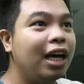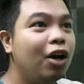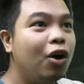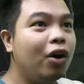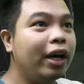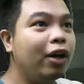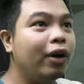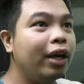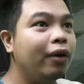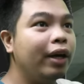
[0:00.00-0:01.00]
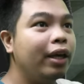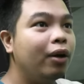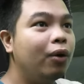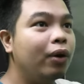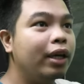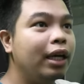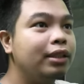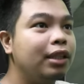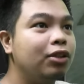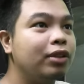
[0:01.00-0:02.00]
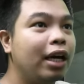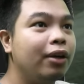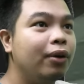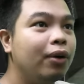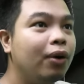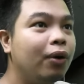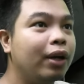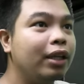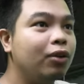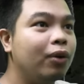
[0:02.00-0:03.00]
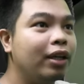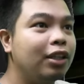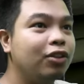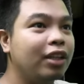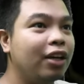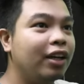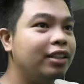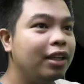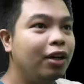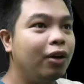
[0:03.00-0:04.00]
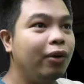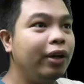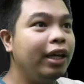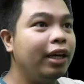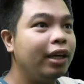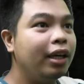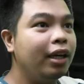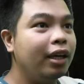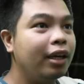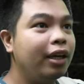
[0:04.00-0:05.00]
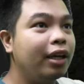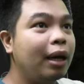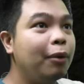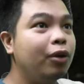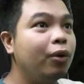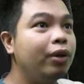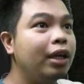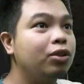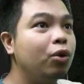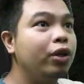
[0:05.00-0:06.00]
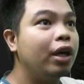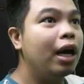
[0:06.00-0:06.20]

ah. Okay, okay, okay. Okay guys, dito tayo. Alright, okay dito tayo guys. I, I, I, come on. Uy, nice. Uy,